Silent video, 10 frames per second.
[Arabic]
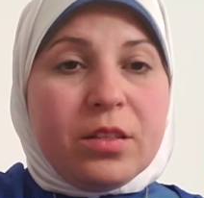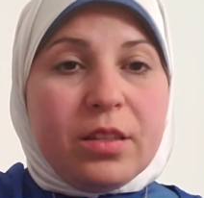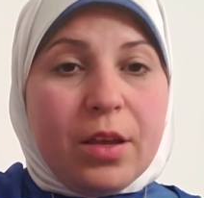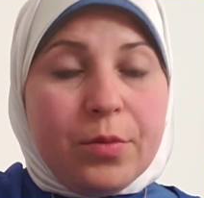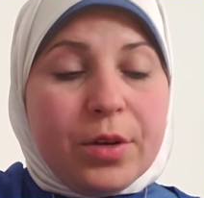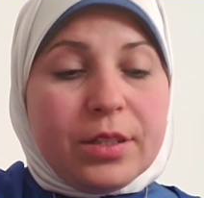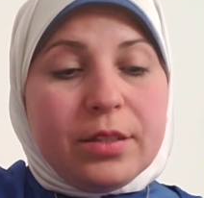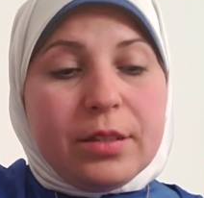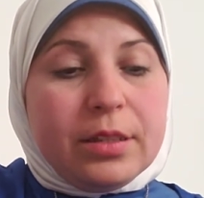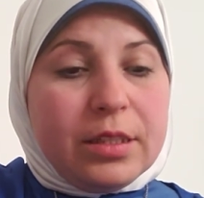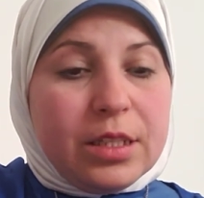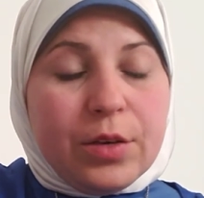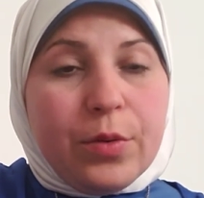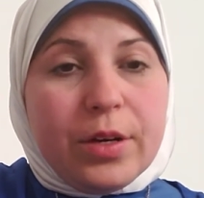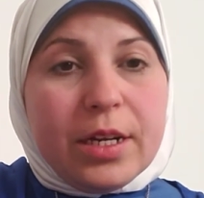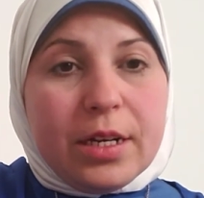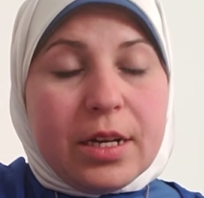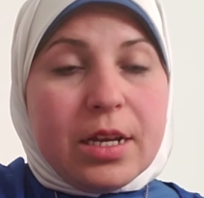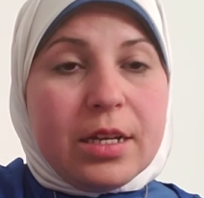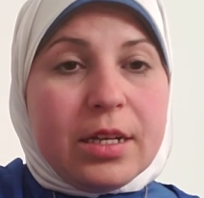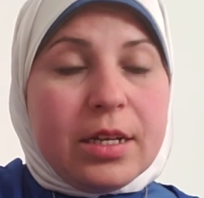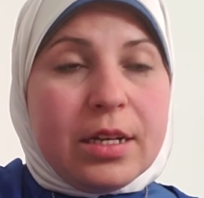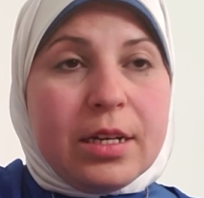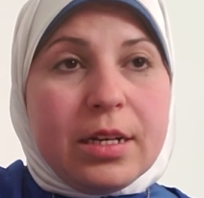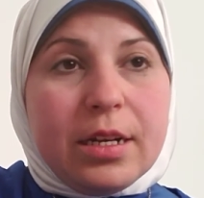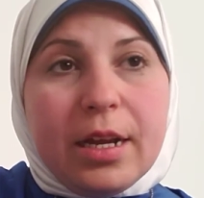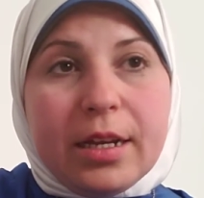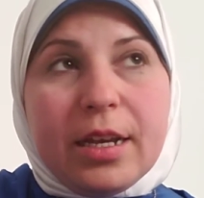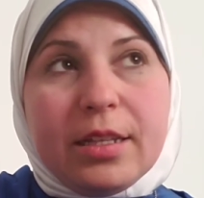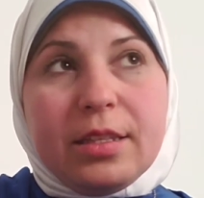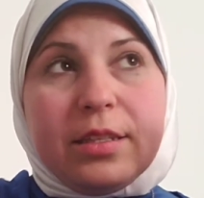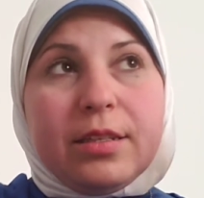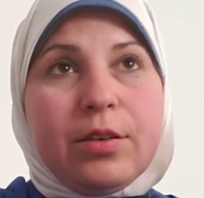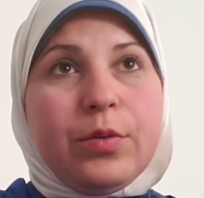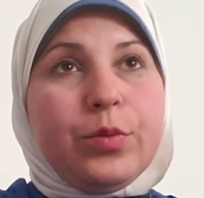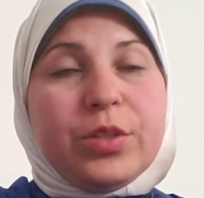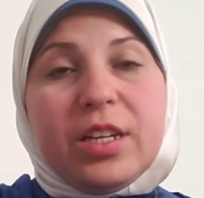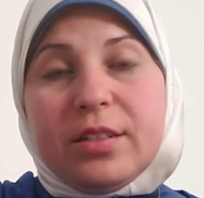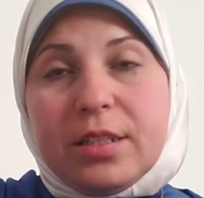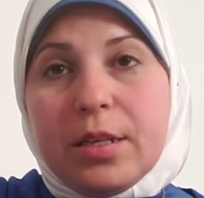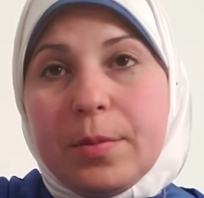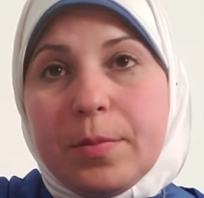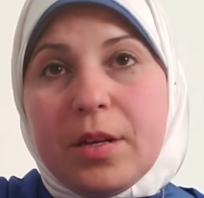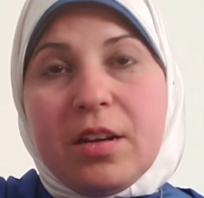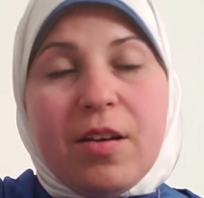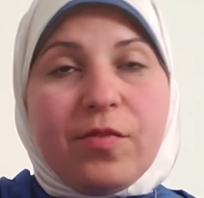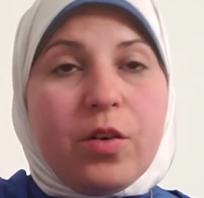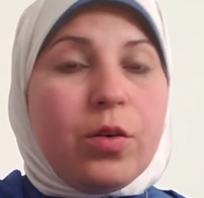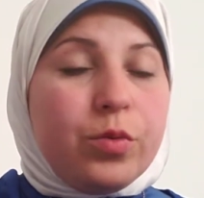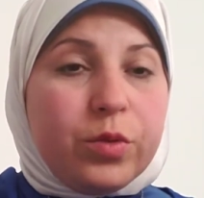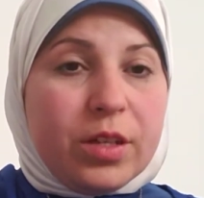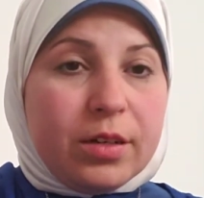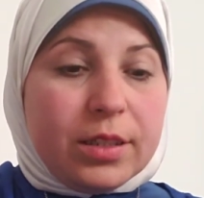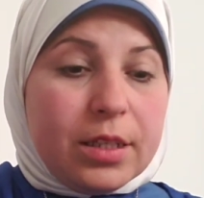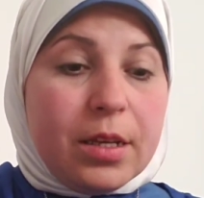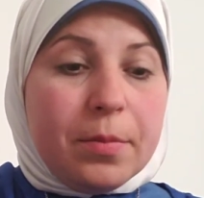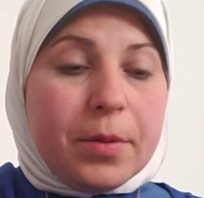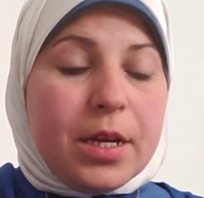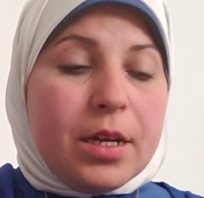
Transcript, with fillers: دوت دي كل الحاجات وترتيب الافكار وترتيب